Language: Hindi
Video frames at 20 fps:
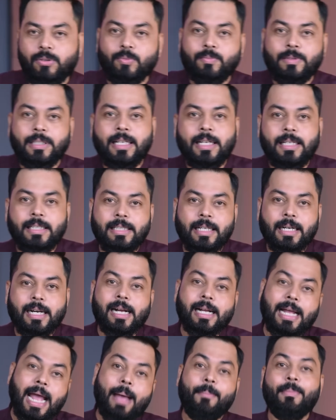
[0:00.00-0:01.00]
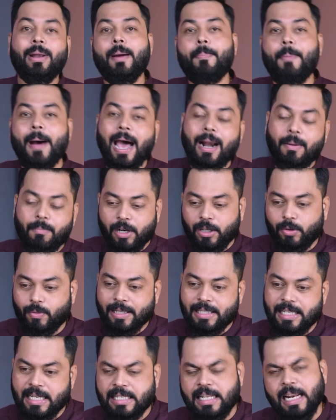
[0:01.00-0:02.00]
तुमच्यासाठी जर का कॅमेरा फार
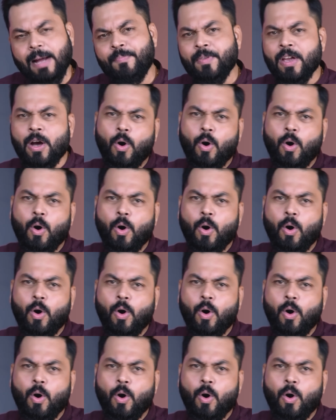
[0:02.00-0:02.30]
महत्त्वाचा असला